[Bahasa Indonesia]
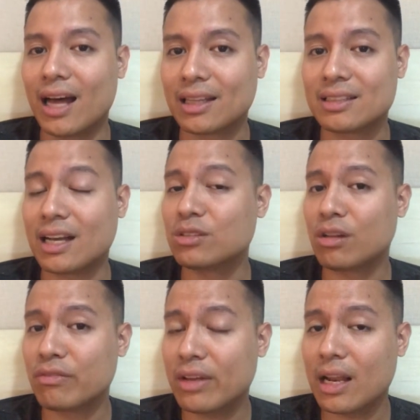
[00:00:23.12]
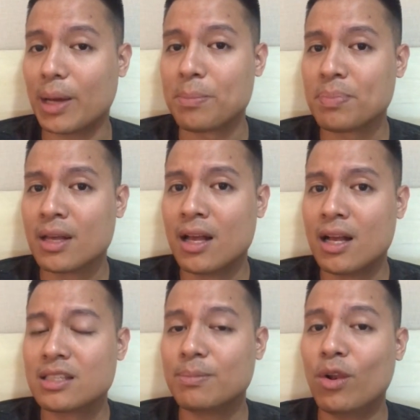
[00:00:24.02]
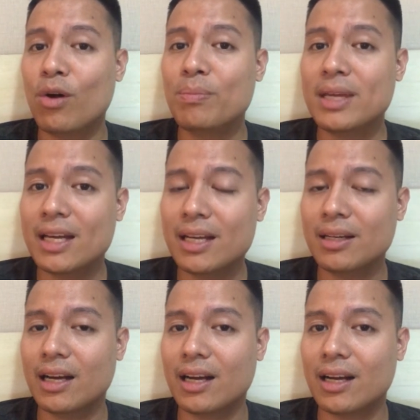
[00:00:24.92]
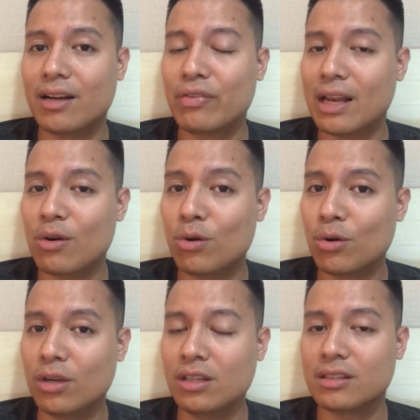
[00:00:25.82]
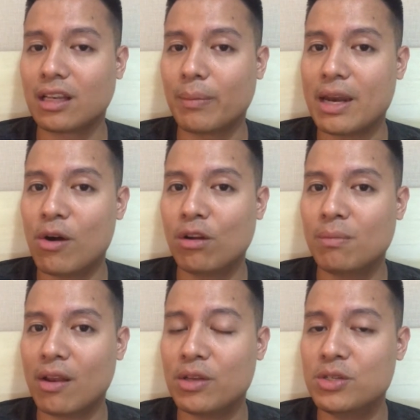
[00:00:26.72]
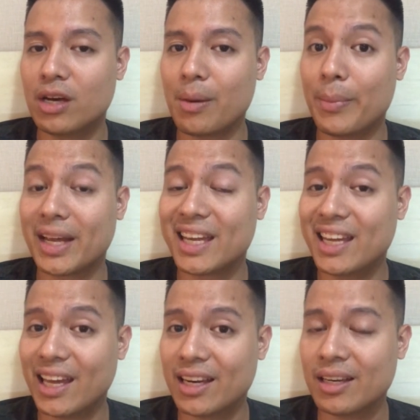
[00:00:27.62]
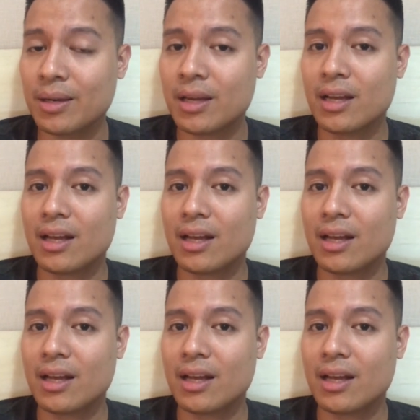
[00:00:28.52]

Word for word: atas Aston Villa. Sebelumnya uh, Villa unggul lebih dahulu melalui Joan McGinn